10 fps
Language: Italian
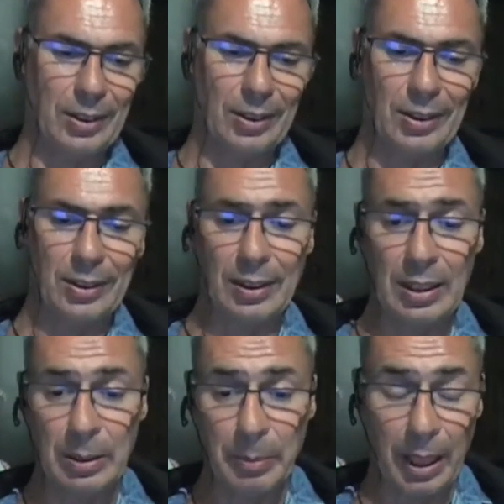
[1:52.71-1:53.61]
si
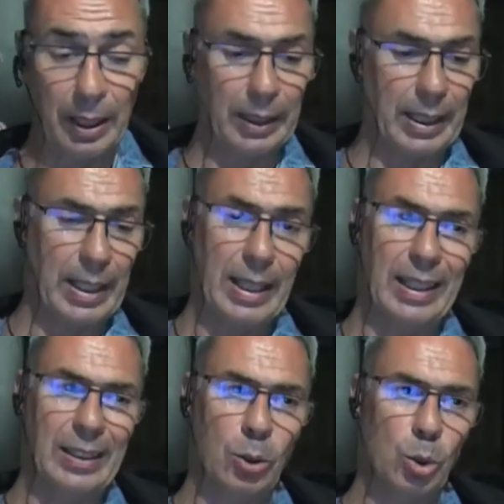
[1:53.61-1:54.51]
stima che
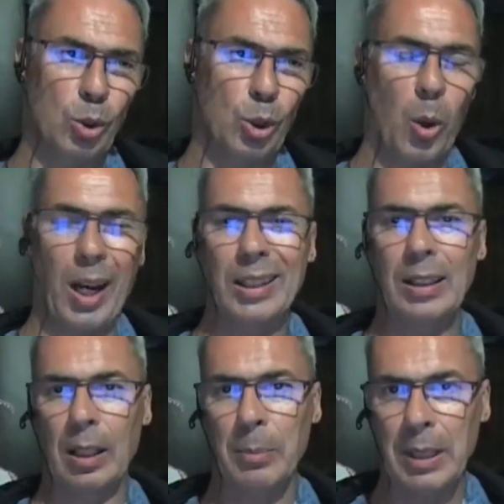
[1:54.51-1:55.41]
intorno al
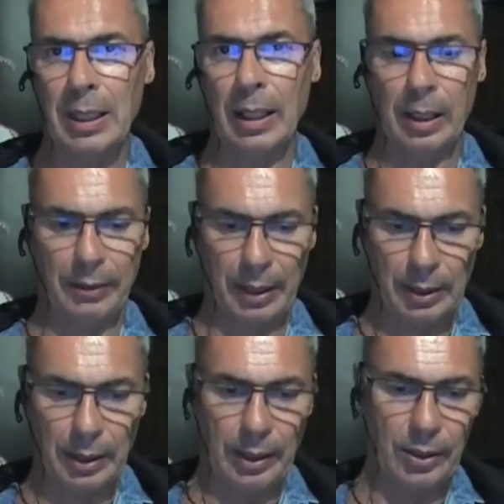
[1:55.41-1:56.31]
3000
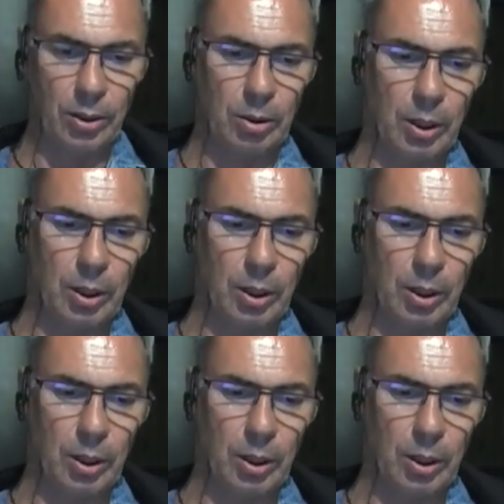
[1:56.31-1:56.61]
a.C.